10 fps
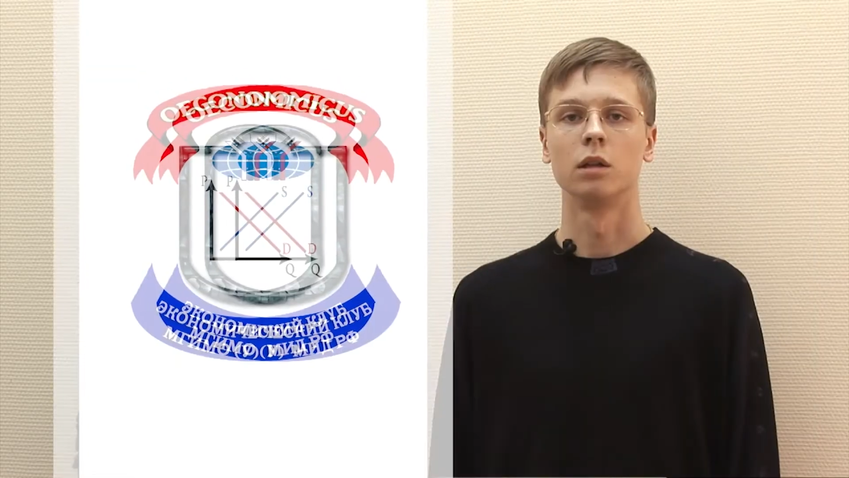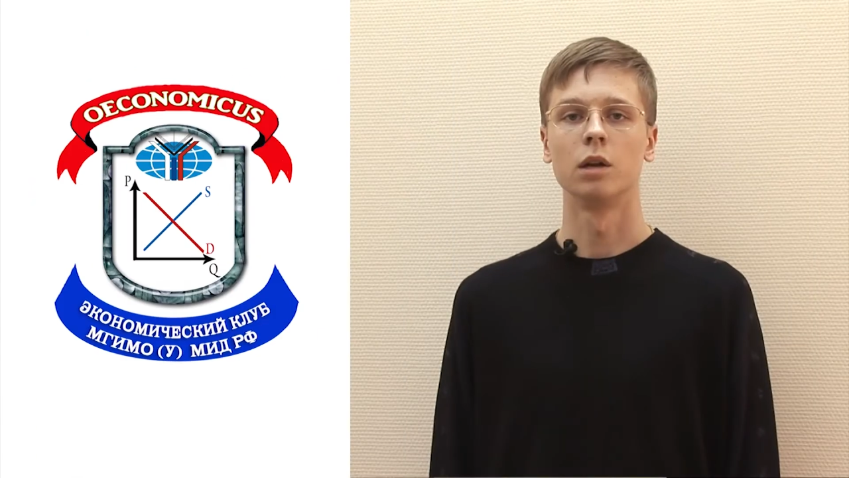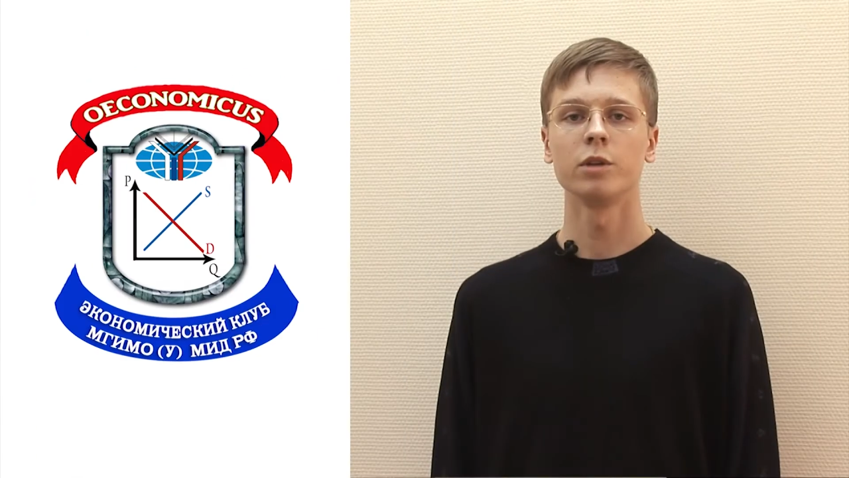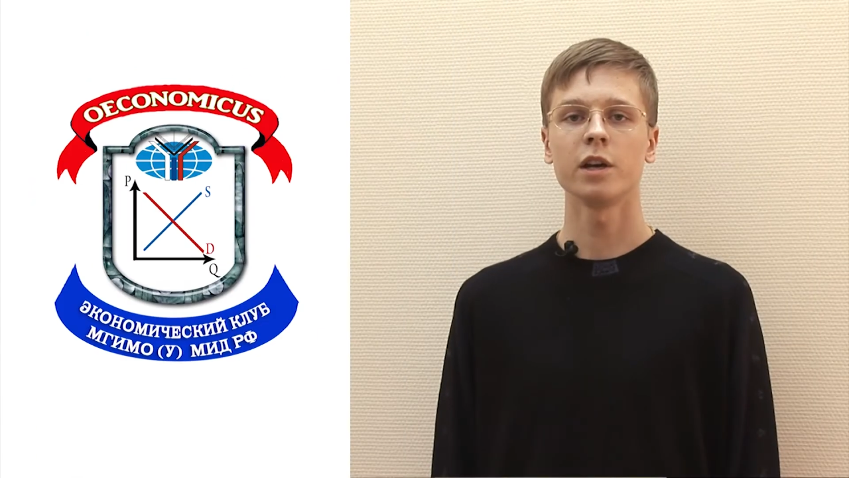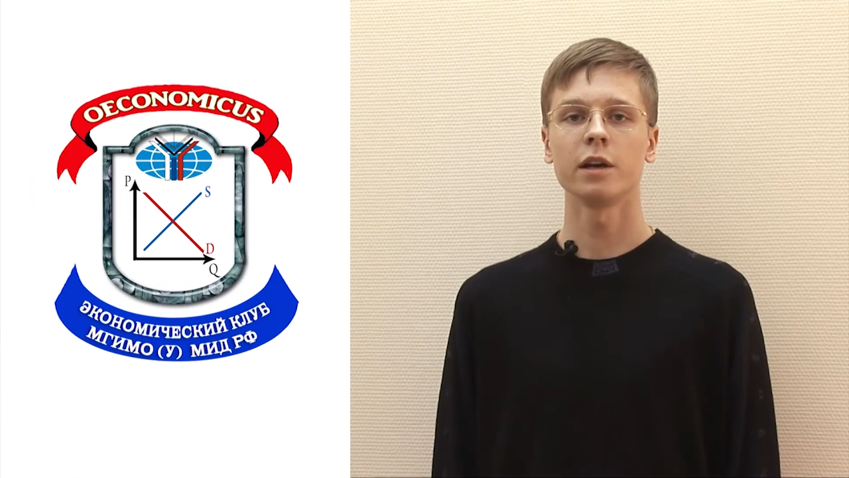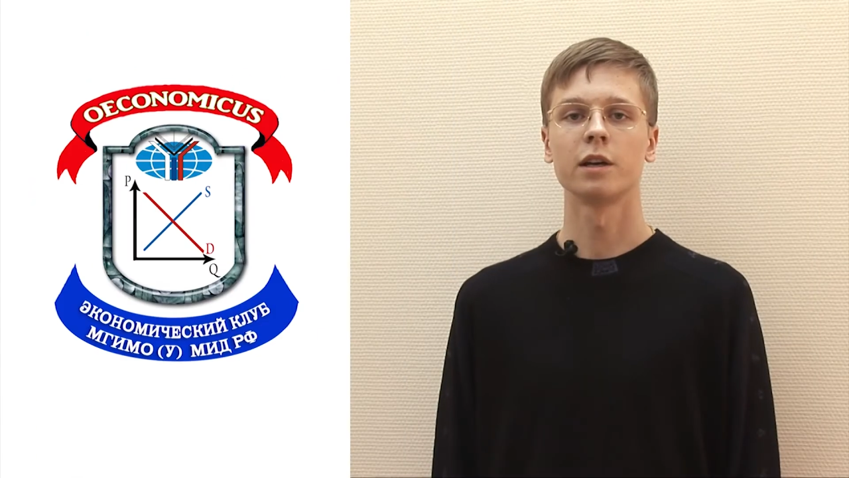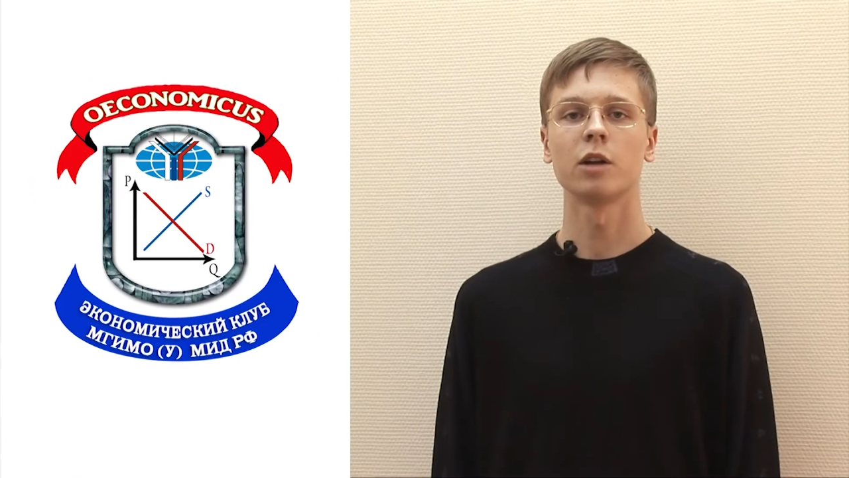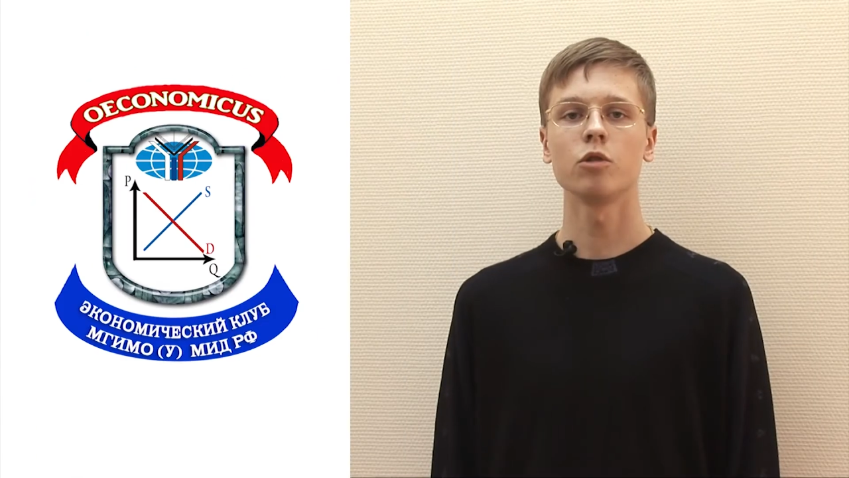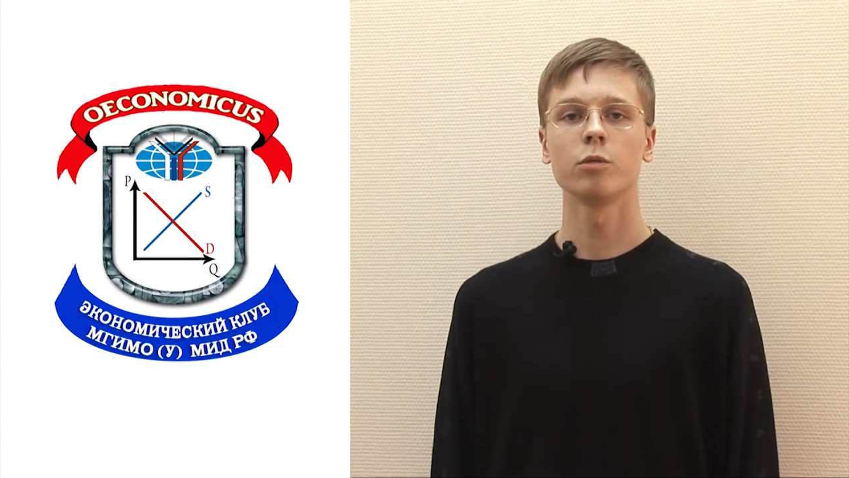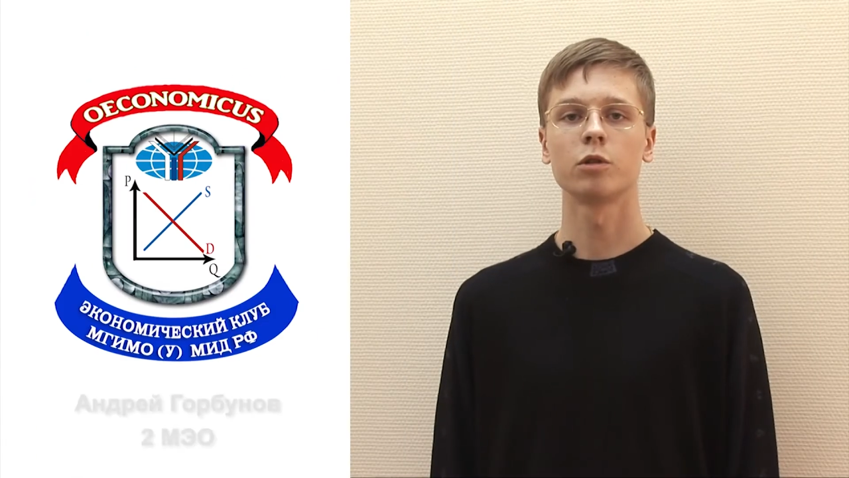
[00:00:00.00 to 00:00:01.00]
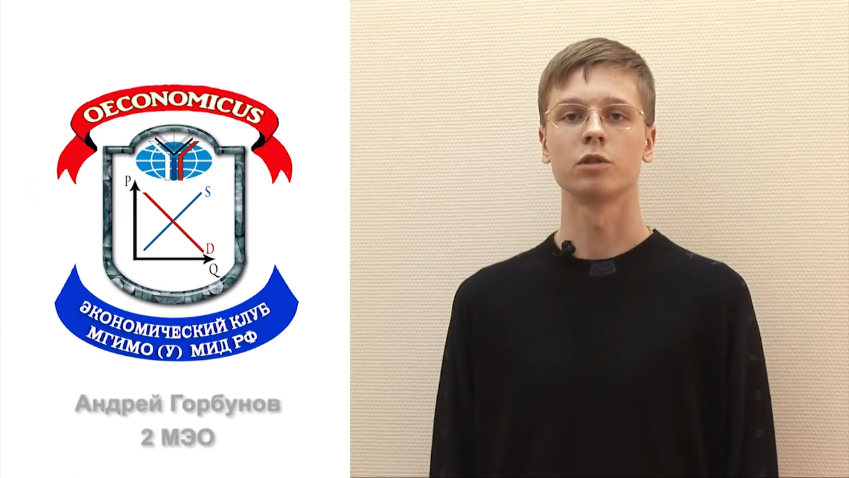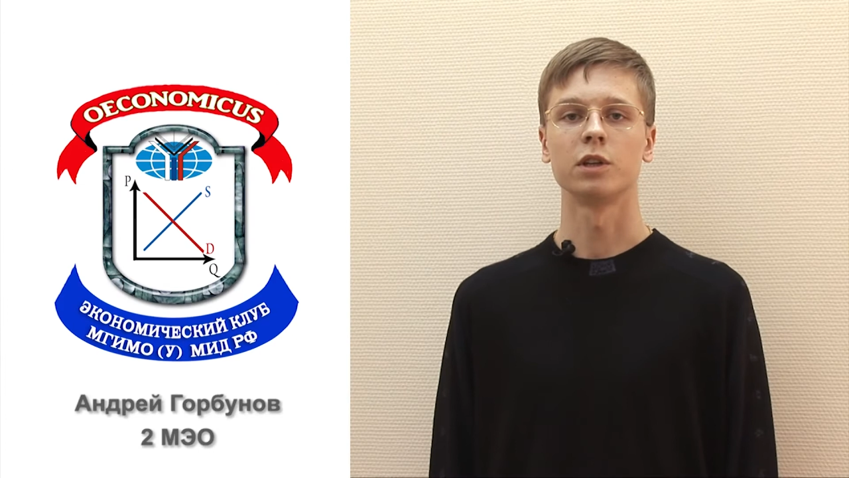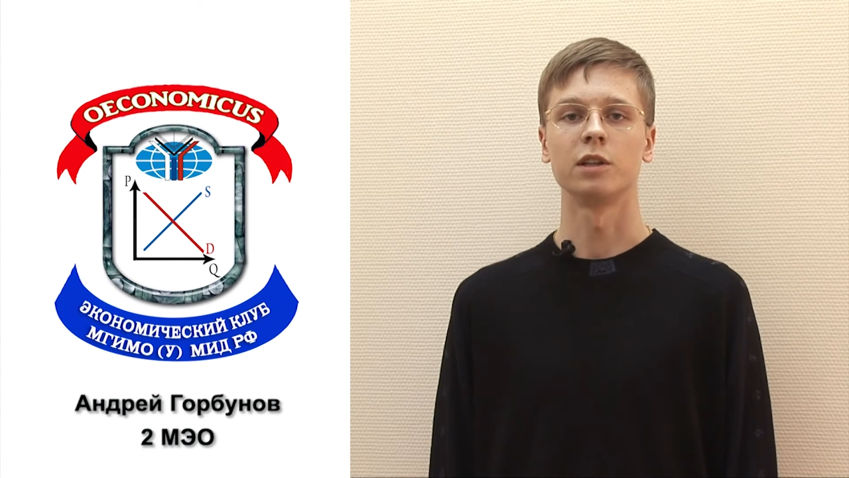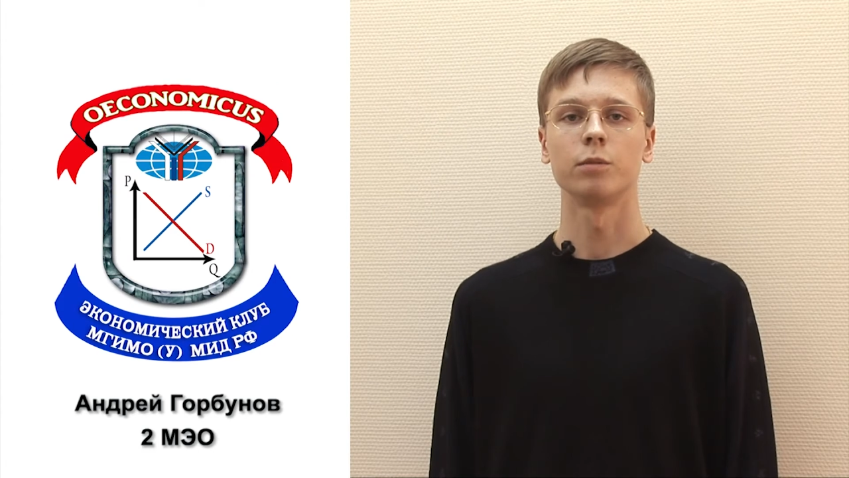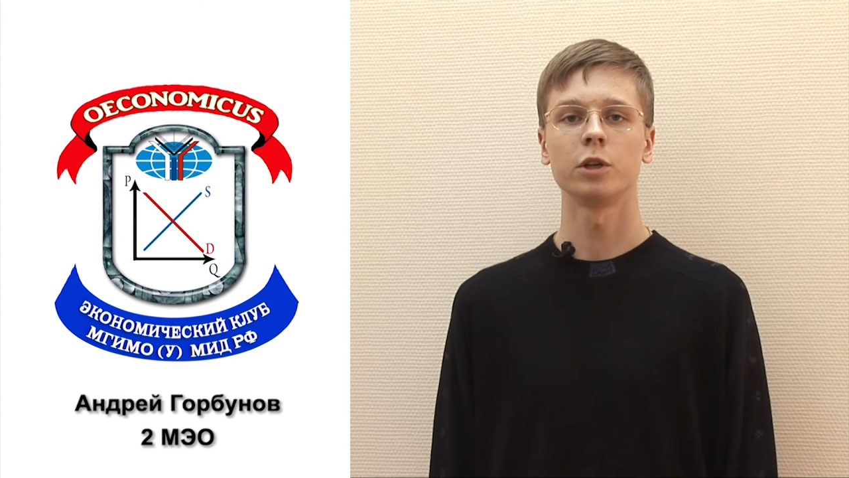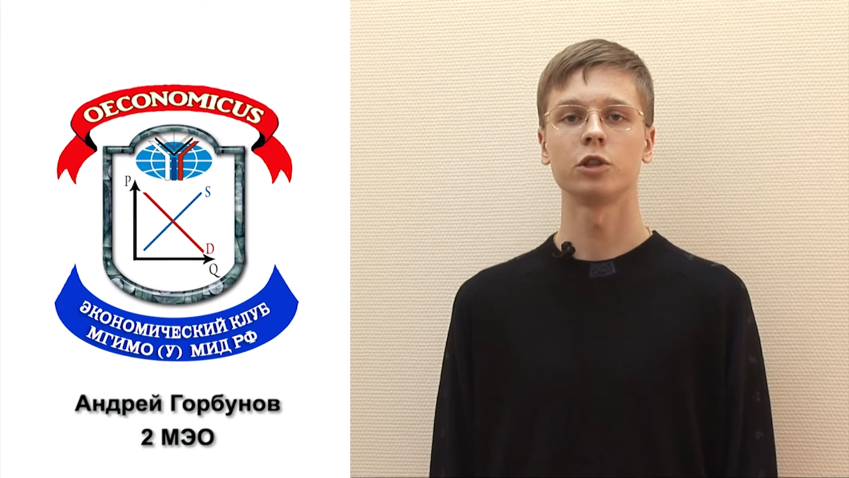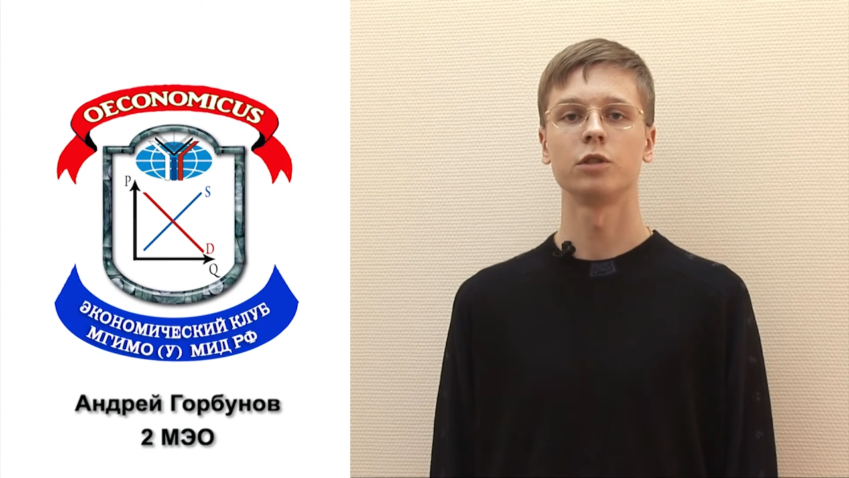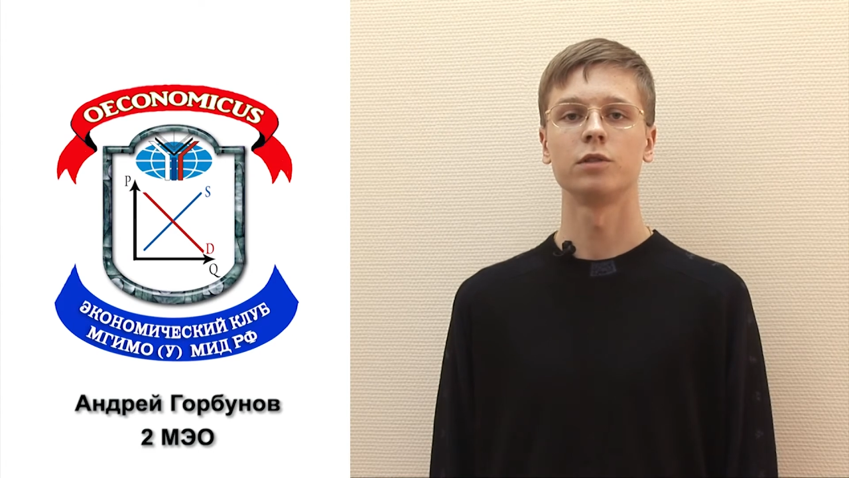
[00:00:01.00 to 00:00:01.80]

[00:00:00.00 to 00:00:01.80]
Для меня экономикус – это прежде